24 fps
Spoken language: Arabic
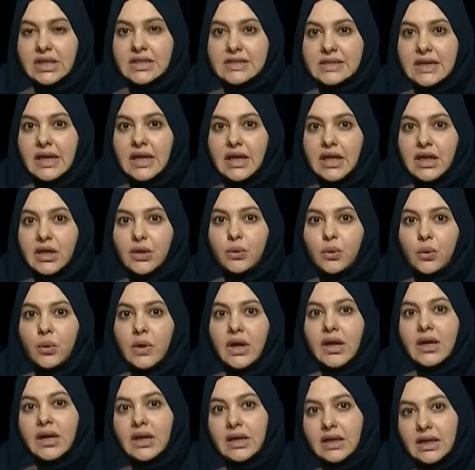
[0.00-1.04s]
لصالحي
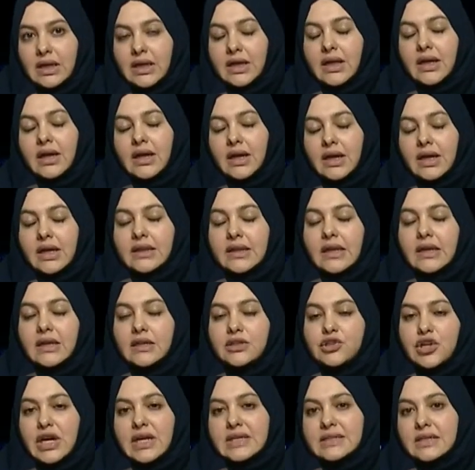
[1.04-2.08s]
وانا اللي اخذت
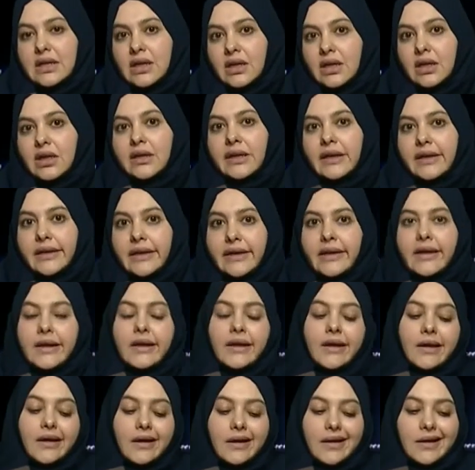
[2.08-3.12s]
الجائزه يعني
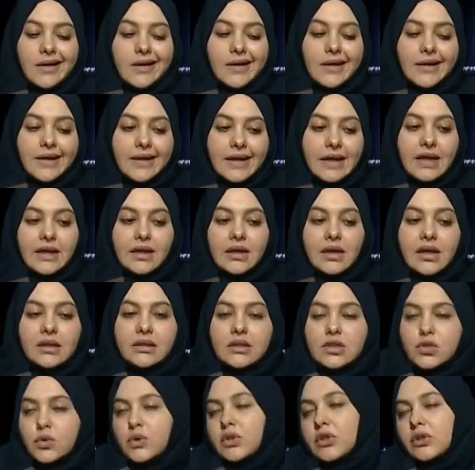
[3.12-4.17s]
كان
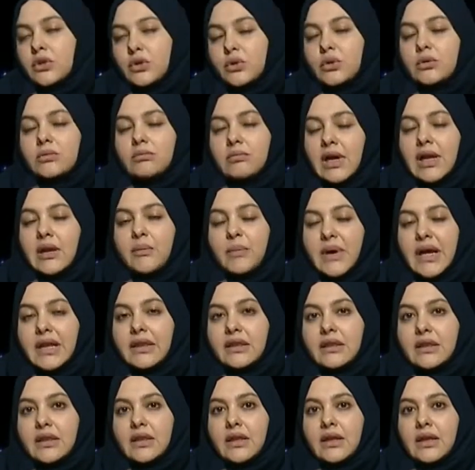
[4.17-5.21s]
التصويت انه
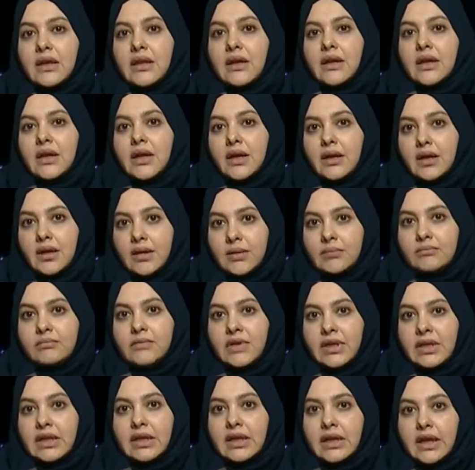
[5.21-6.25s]
البحث
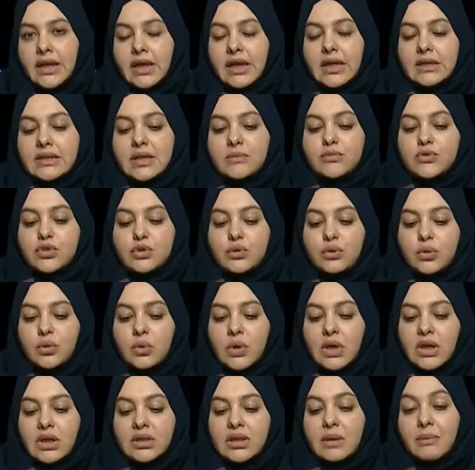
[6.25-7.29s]
اللي انا
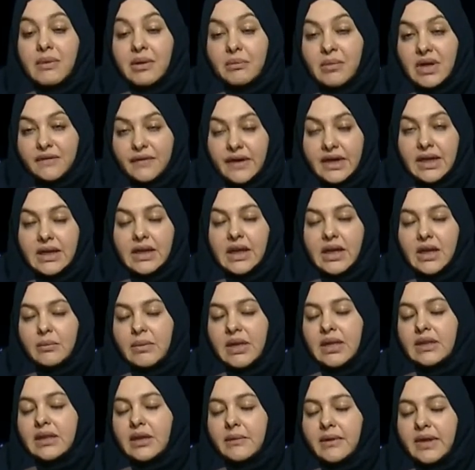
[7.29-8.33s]
قدمته طبعا مع فريق
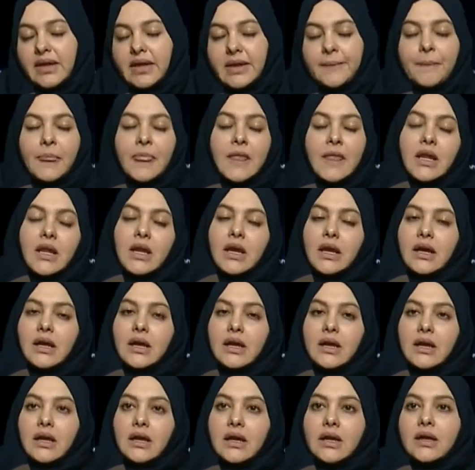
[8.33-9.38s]
العمل تبعي
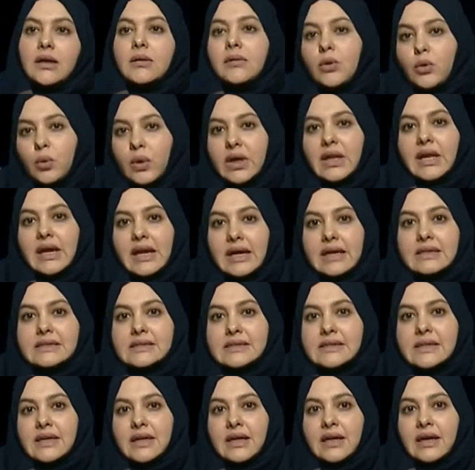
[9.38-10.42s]
آه، هو اللي
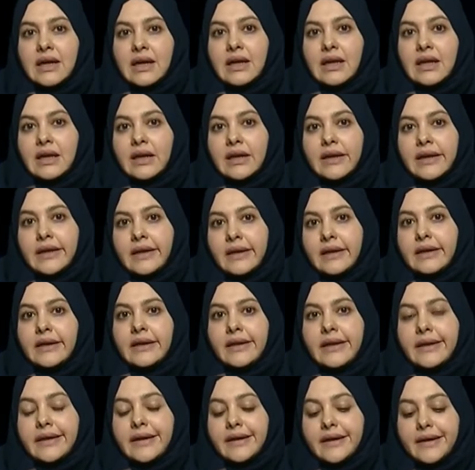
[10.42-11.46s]
حاز على
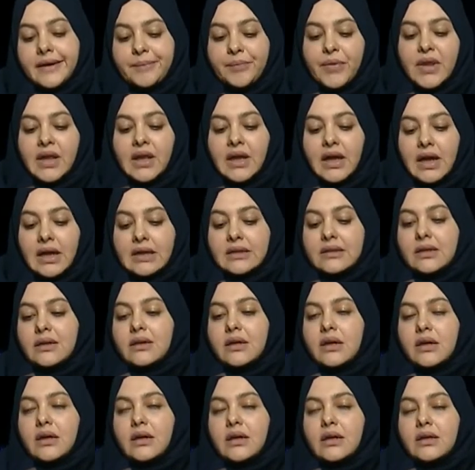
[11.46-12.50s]
يعني آه،
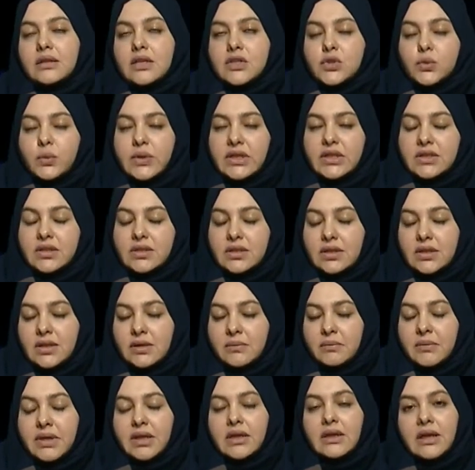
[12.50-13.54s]
اكثر تصويت
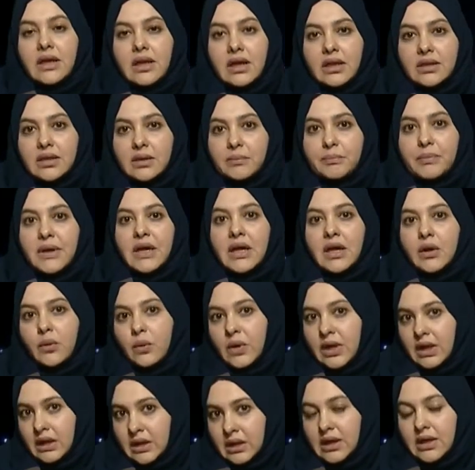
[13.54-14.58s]
من الاطباء
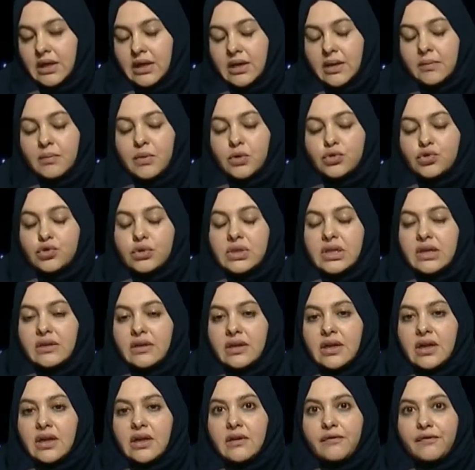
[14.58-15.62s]

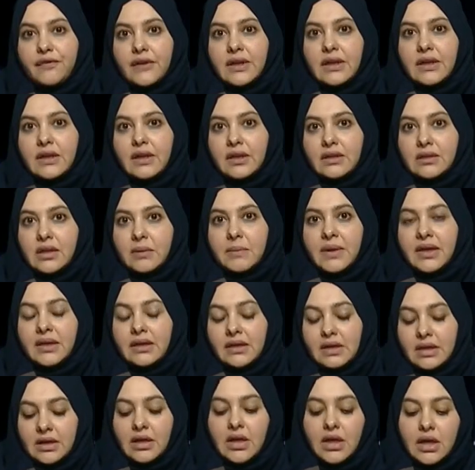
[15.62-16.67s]
والموجودين في
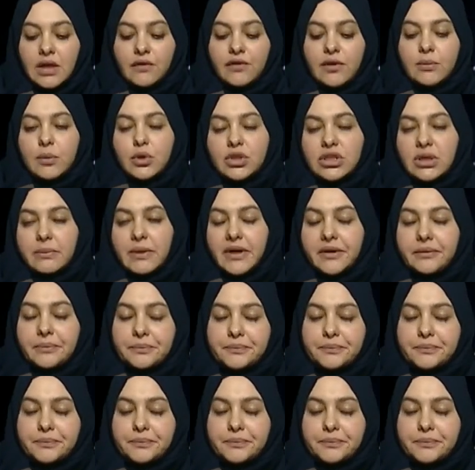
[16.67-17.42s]
طبعا في المؤتمر